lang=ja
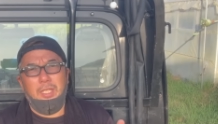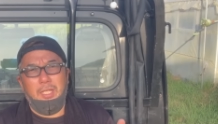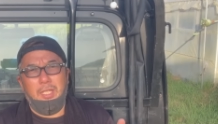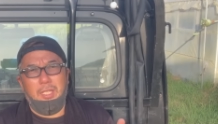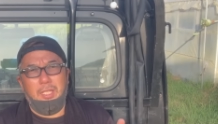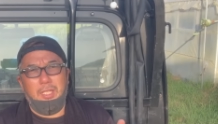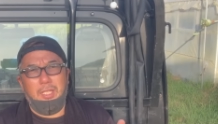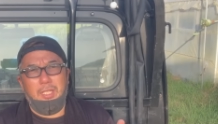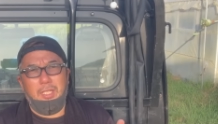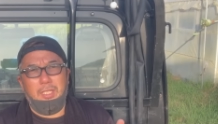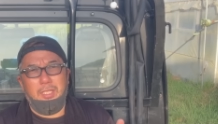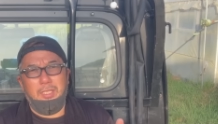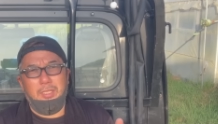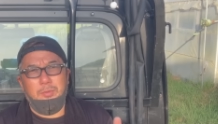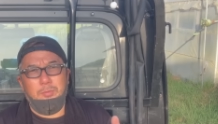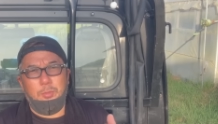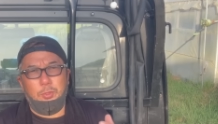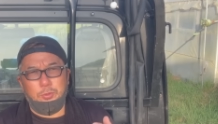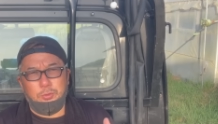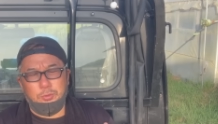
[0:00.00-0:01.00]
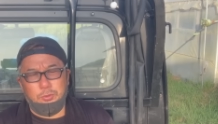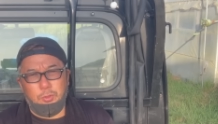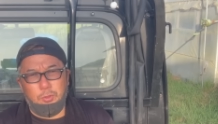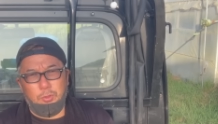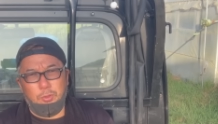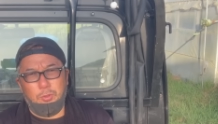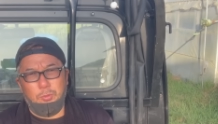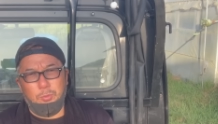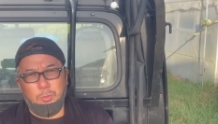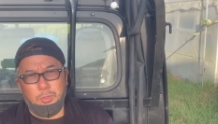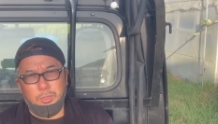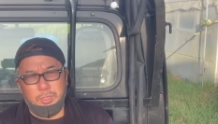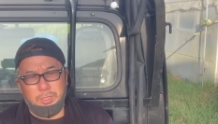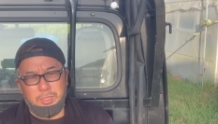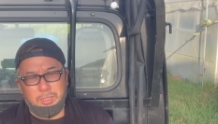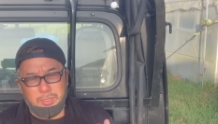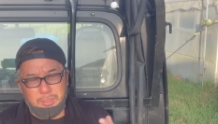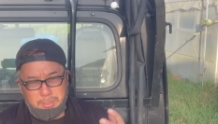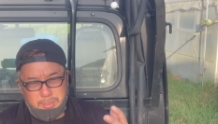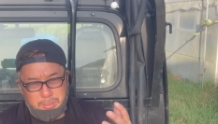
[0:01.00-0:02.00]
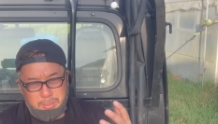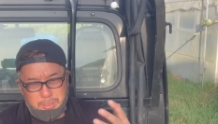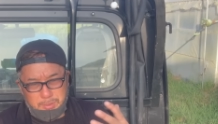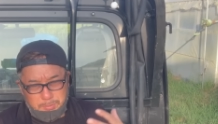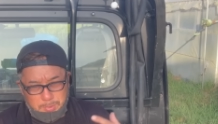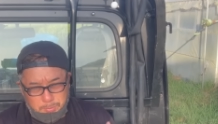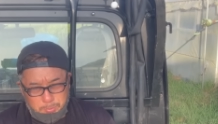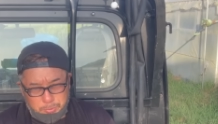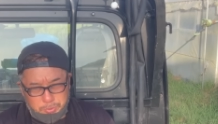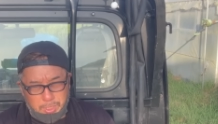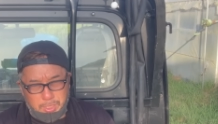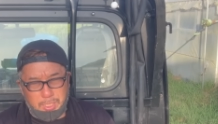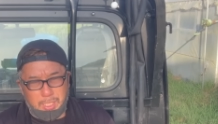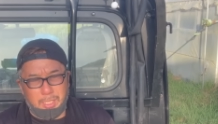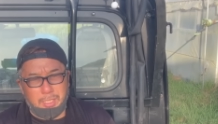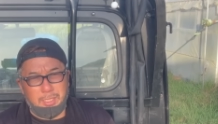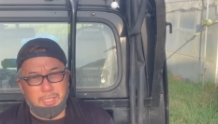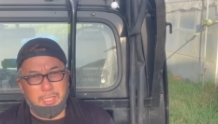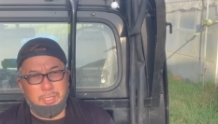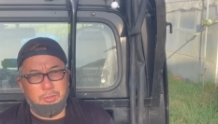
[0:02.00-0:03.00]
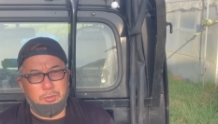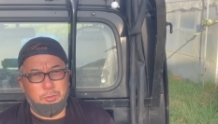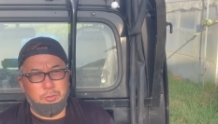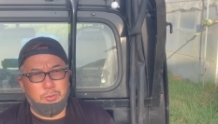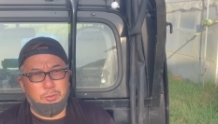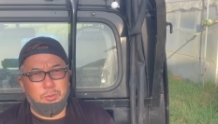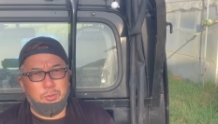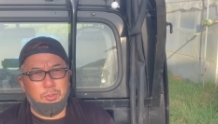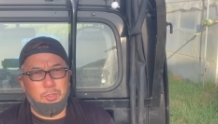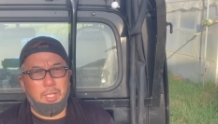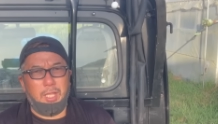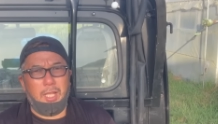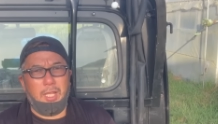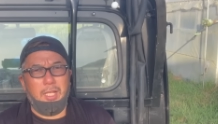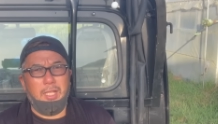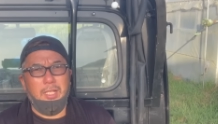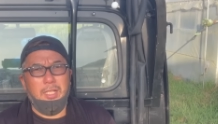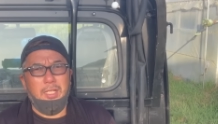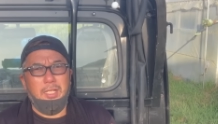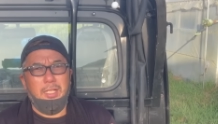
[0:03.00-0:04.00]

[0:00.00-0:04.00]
えー、僕の思い今僕が考えとることや、